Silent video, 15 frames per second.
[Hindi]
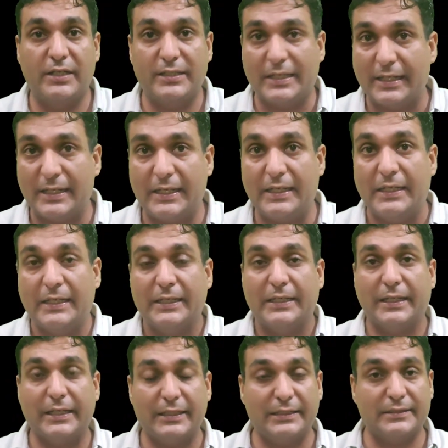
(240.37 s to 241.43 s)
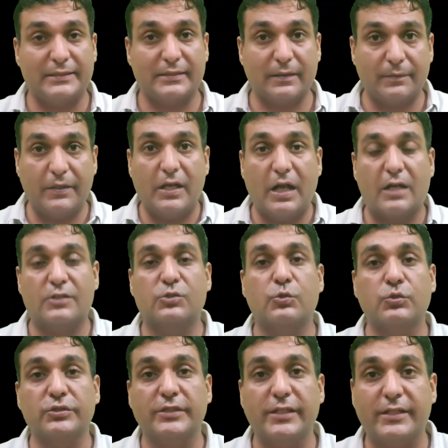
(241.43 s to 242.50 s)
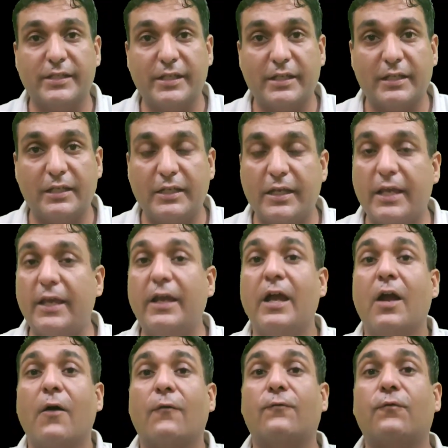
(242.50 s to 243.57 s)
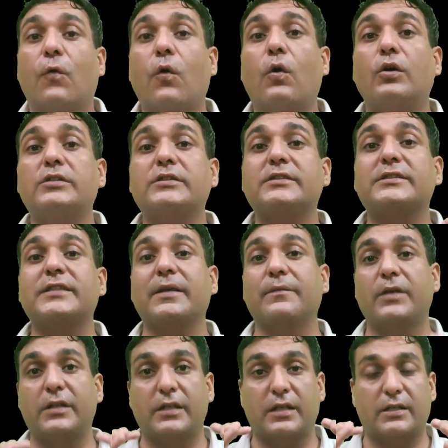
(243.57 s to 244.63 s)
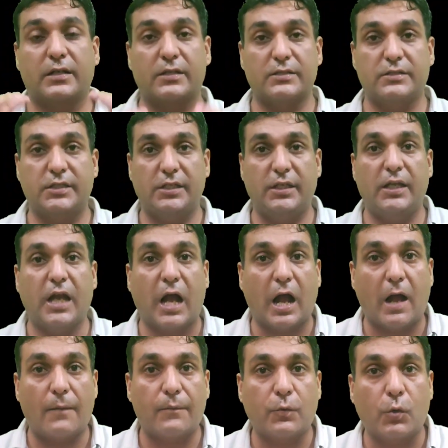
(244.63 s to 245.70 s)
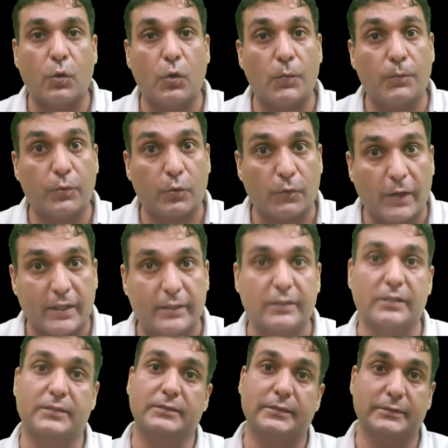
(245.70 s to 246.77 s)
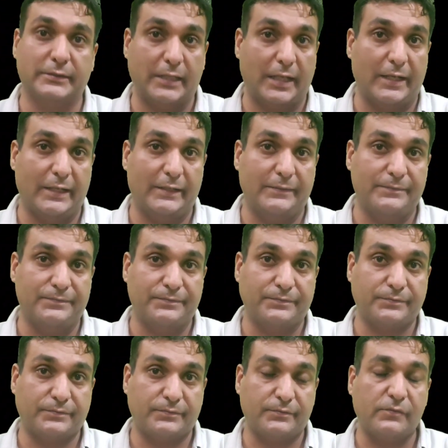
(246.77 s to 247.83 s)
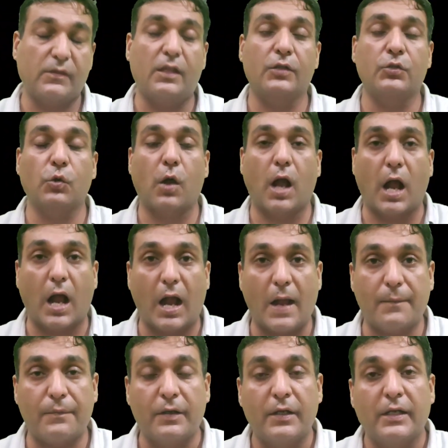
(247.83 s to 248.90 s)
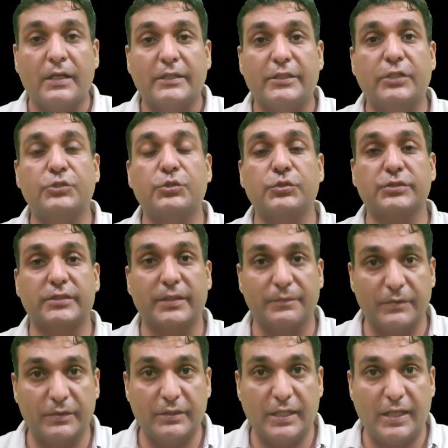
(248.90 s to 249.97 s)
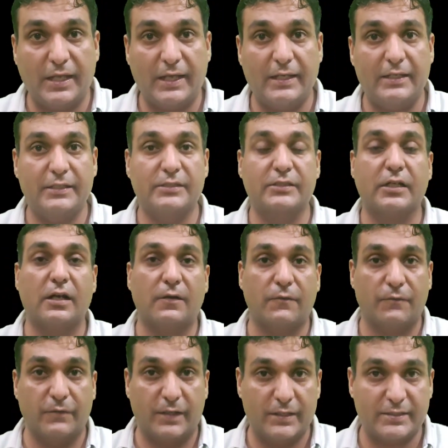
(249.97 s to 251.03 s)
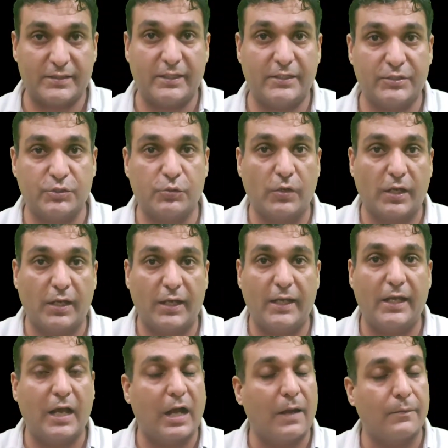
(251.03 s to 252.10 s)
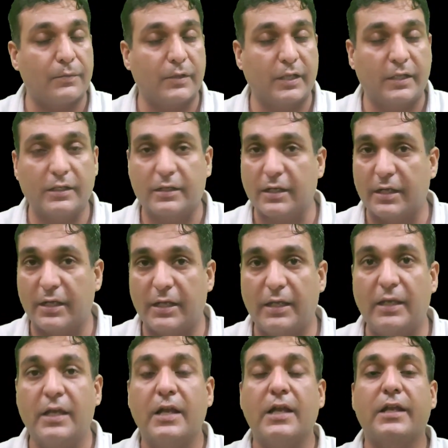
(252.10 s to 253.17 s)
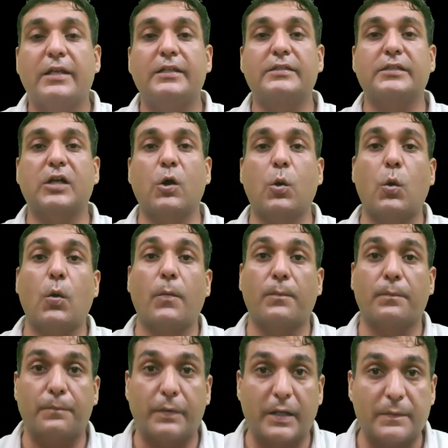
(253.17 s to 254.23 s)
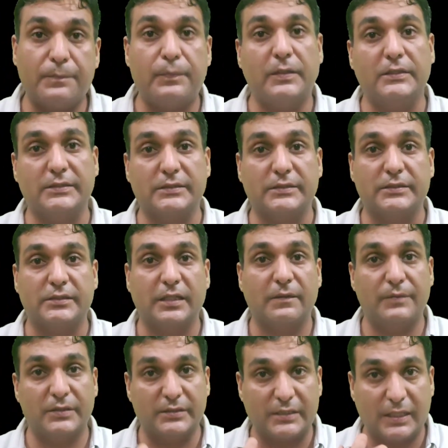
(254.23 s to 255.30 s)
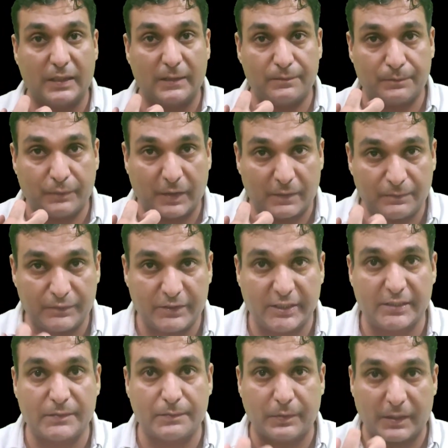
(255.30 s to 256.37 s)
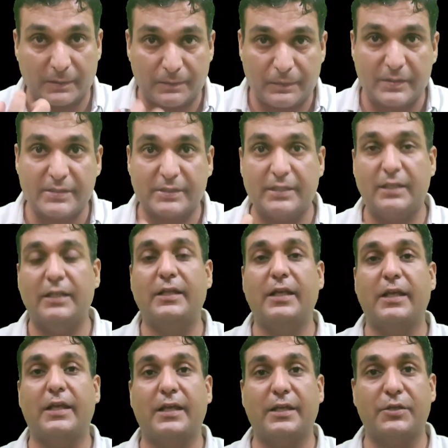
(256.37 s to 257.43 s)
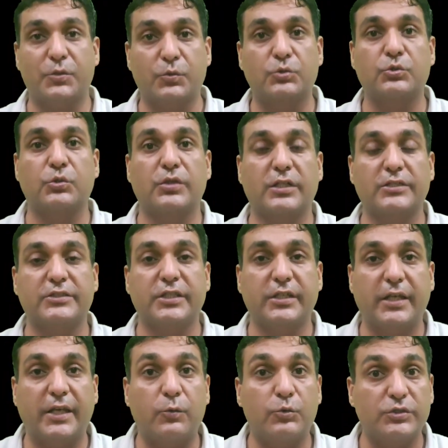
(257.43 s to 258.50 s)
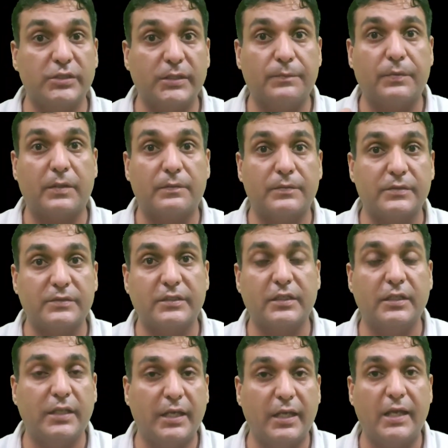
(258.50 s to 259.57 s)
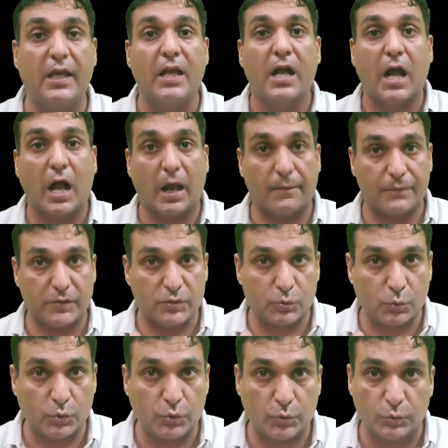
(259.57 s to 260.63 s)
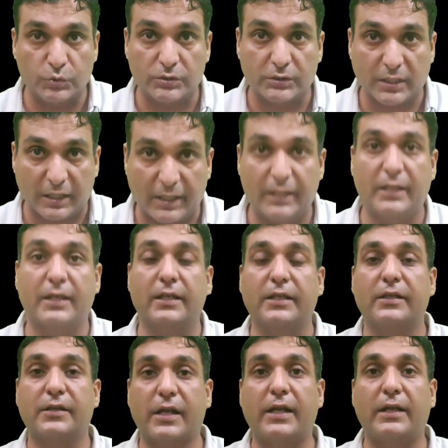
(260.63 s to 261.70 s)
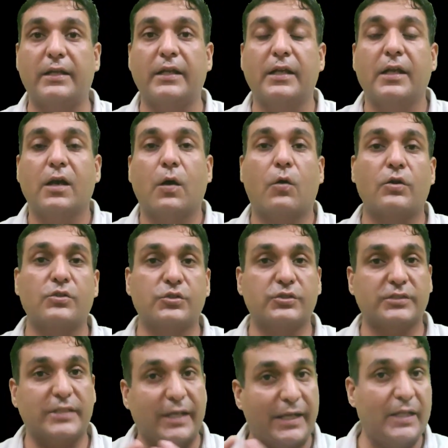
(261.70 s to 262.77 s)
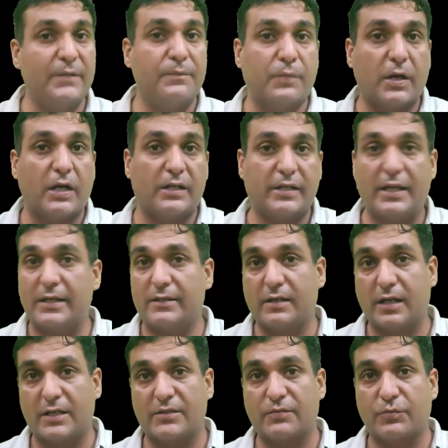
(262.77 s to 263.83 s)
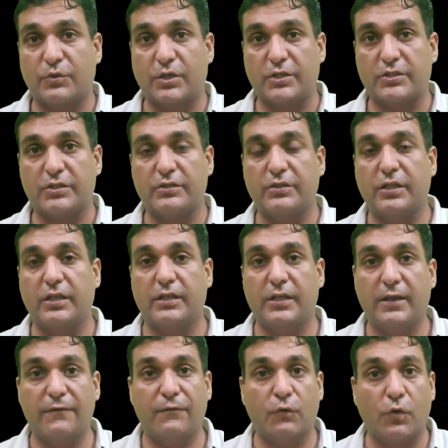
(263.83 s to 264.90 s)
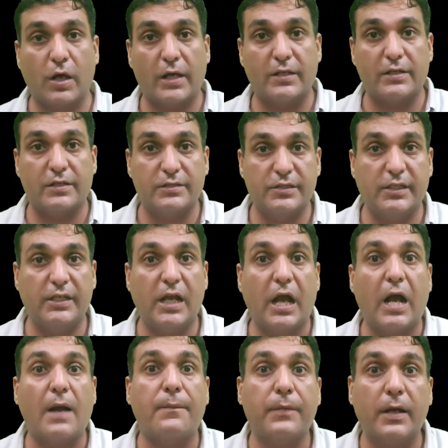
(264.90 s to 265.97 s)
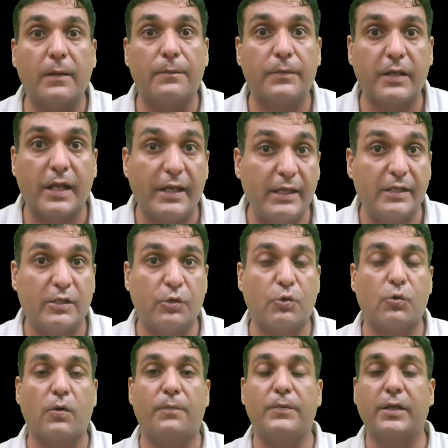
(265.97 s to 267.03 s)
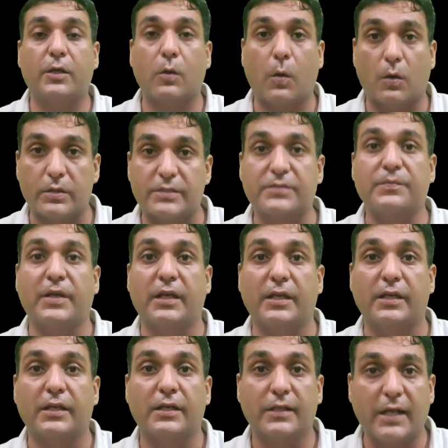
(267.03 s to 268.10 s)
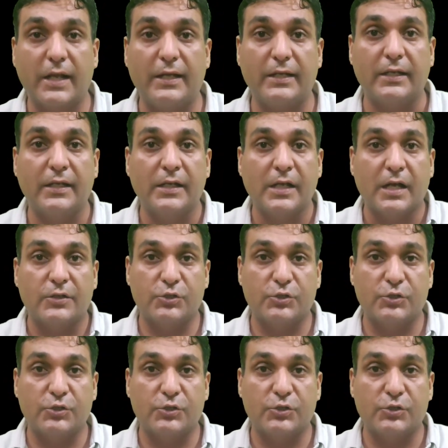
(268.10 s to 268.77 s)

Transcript: नीड है इन सभी आर्ट्स को सीखने के लिए वो सेम एनर्जी आपको प्रोवाइड कर सकता है तो आप ये जो सीमन है इसका वेस्टेज जो है आप नहीं करें इसका पर्पस जब इसका पर जिस पर्पस के लिए ये यूज होना चाहिए उसी पर्पस के लिए आप इसको यूज करें राइट और जो सेकंड पार्ट है ट्रांसम्यूटेशन देखिए वो एनर्जी आप अप्लाई करो अपने गोल्स में राइट right?